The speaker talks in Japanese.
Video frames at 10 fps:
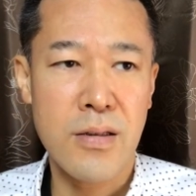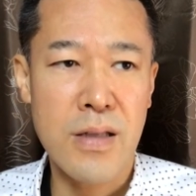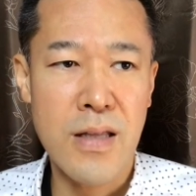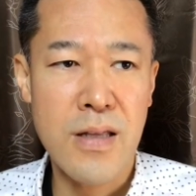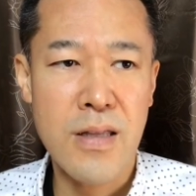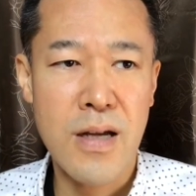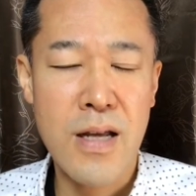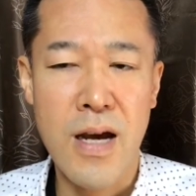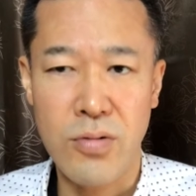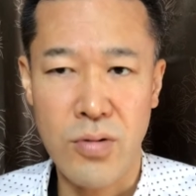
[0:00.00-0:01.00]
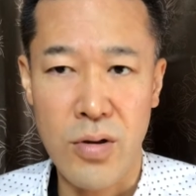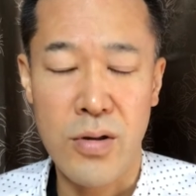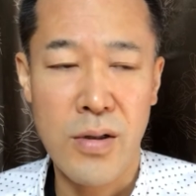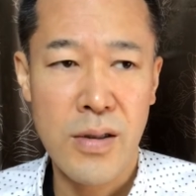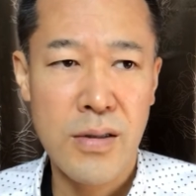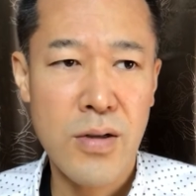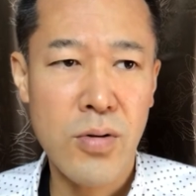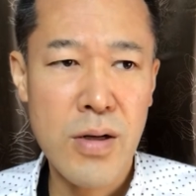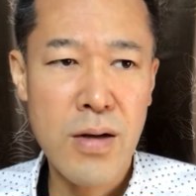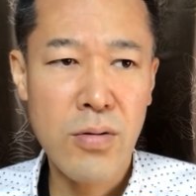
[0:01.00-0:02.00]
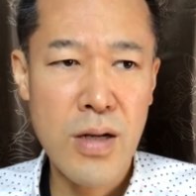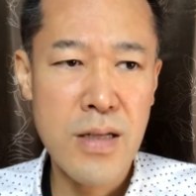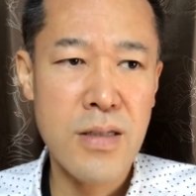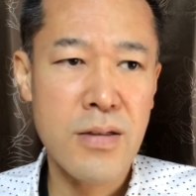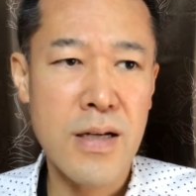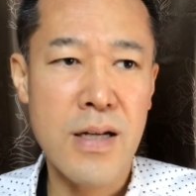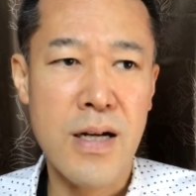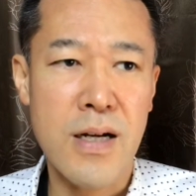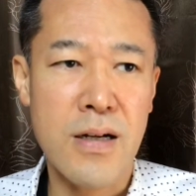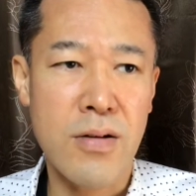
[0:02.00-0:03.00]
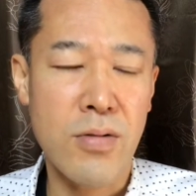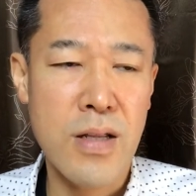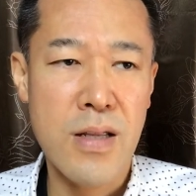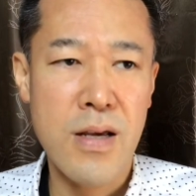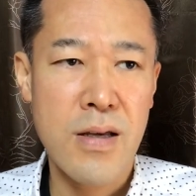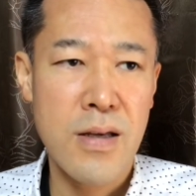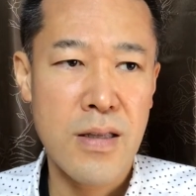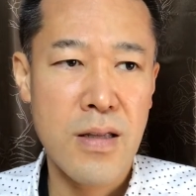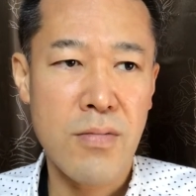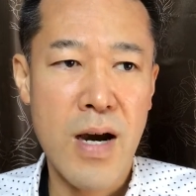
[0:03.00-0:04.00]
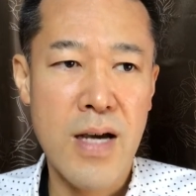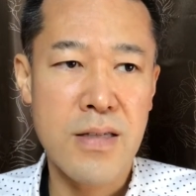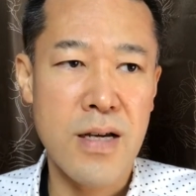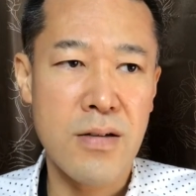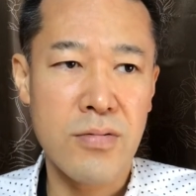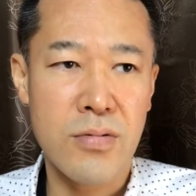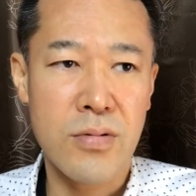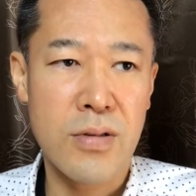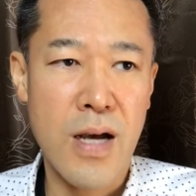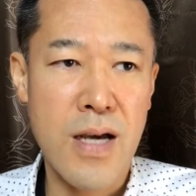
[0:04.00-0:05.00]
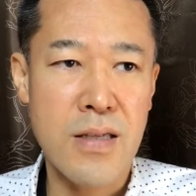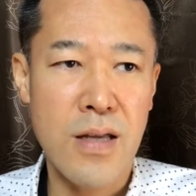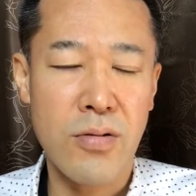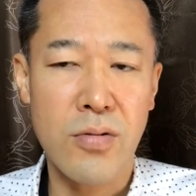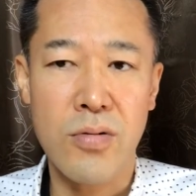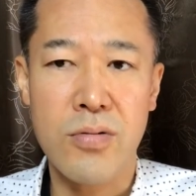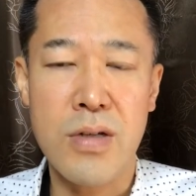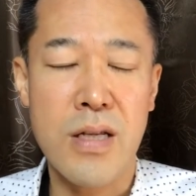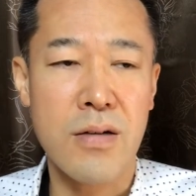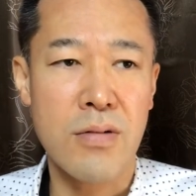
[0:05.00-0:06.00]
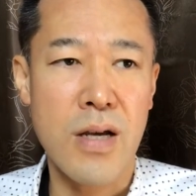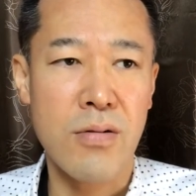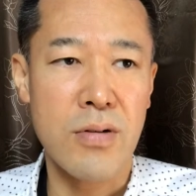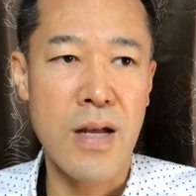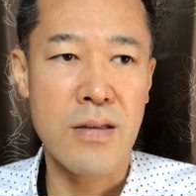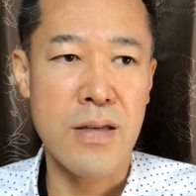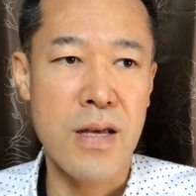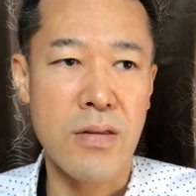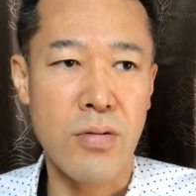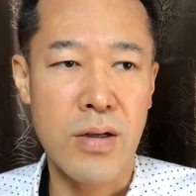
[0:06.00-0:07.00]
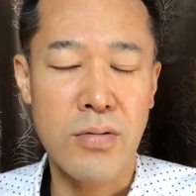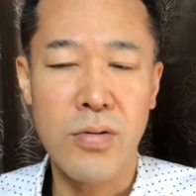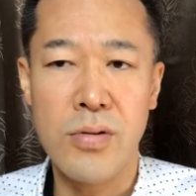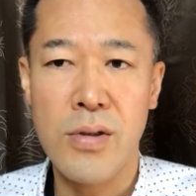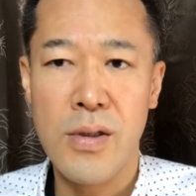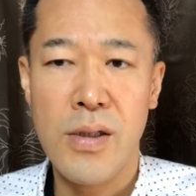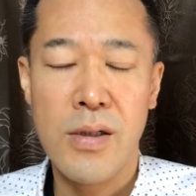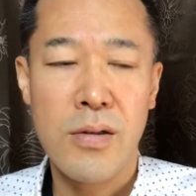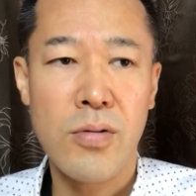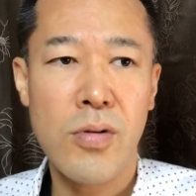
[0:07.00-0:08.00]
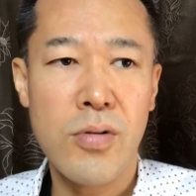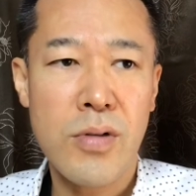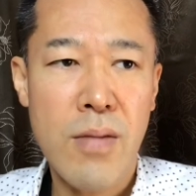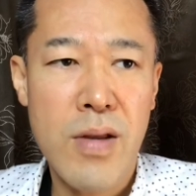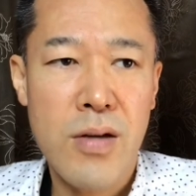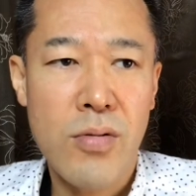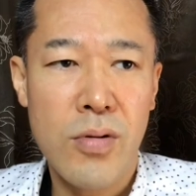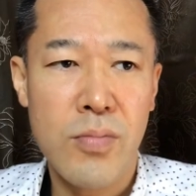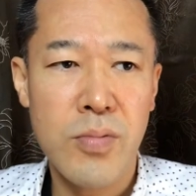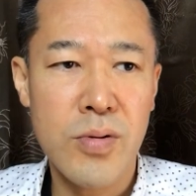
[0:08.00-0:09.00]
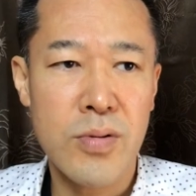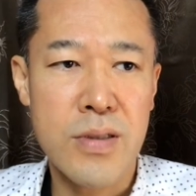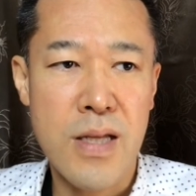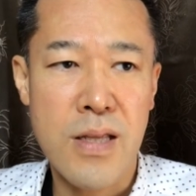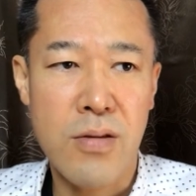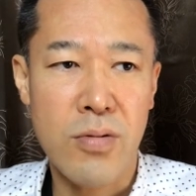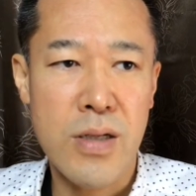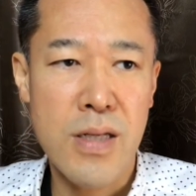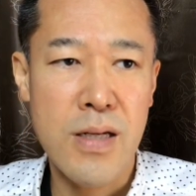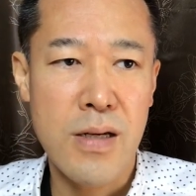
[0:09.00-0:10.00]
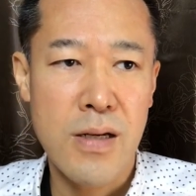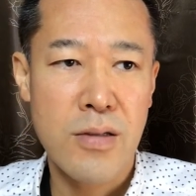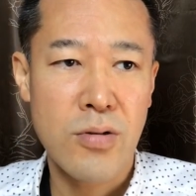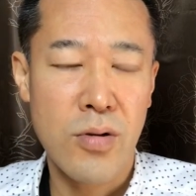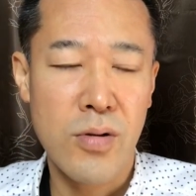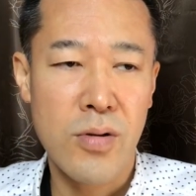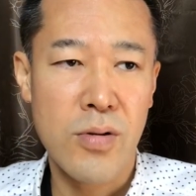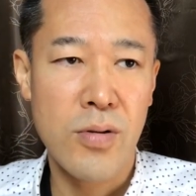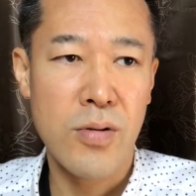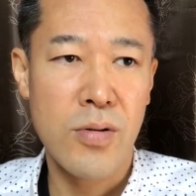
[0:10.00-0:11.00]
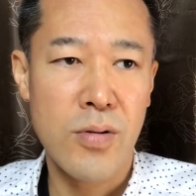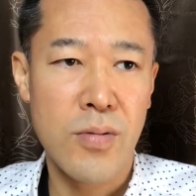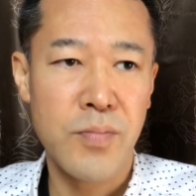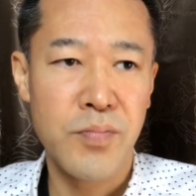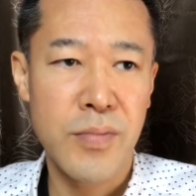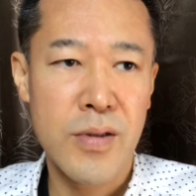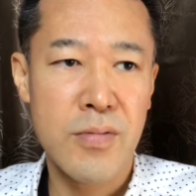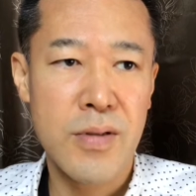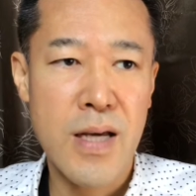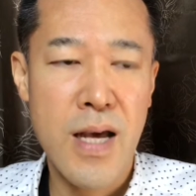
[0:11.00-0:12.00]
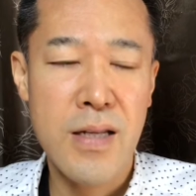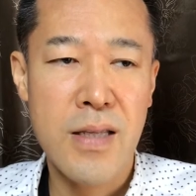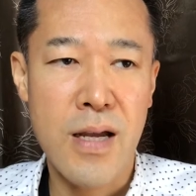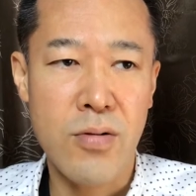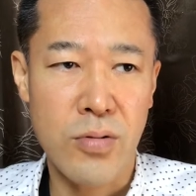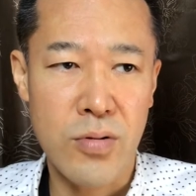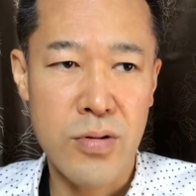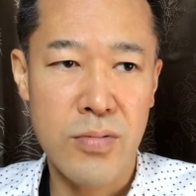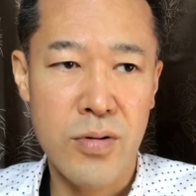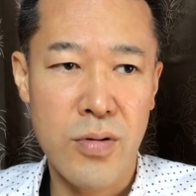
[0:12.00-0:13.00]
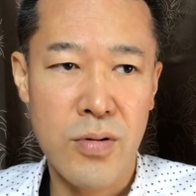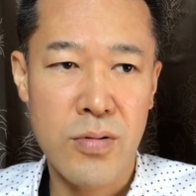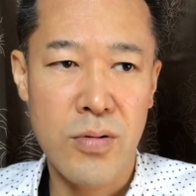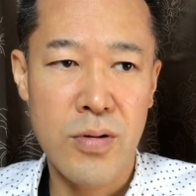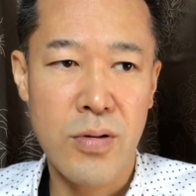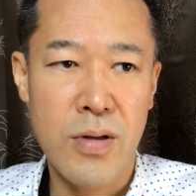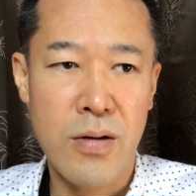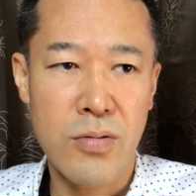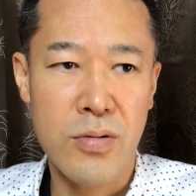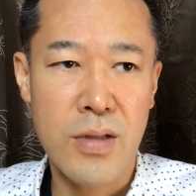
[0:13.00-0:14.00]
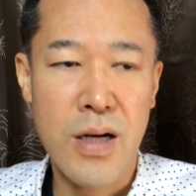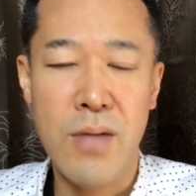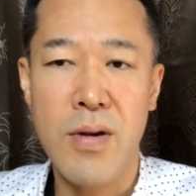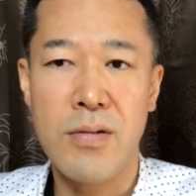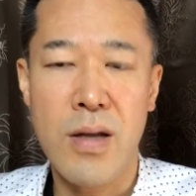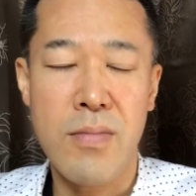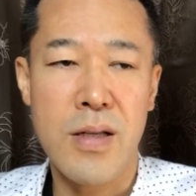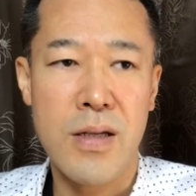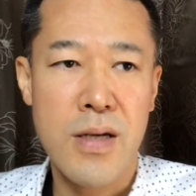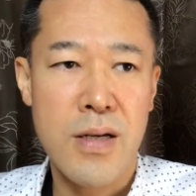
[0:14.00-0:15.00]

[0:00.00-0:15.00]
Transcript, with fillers: 何千円だけとでこれはこれに使わなあかんかこれで例えば歯医者行く歯医者のそのクリーニングでこう何千円とかそういうそういうためにこうプールしてた時にその自分がやりたいこと自分のこういろんなことを高めるために